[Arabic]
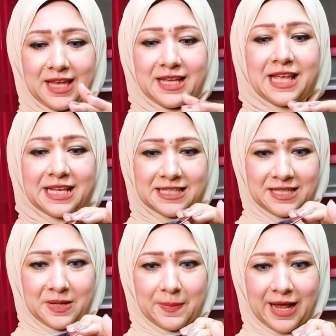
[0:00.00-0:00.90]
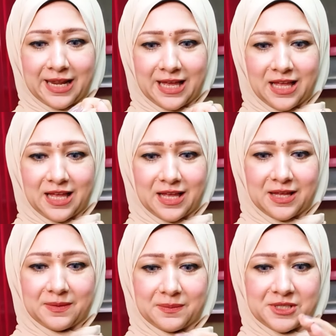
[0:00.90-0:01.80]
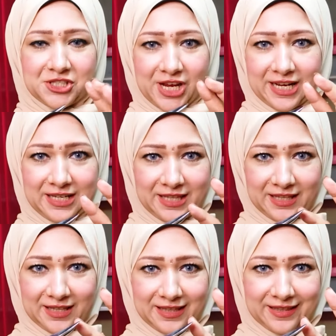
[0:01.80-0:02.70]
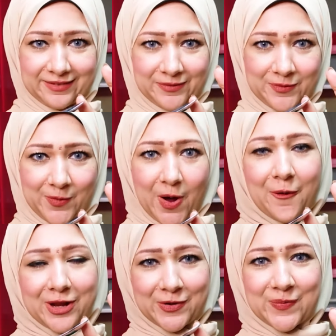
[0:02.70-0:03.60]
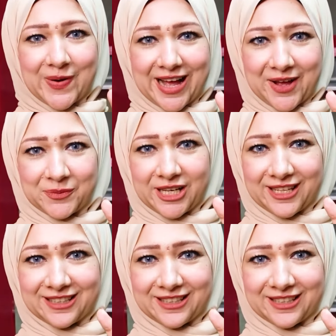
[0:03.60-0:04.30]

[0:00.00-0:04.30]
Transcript: احنا عايزين المعلقه بالشكل ده هوريكم بقى هعمل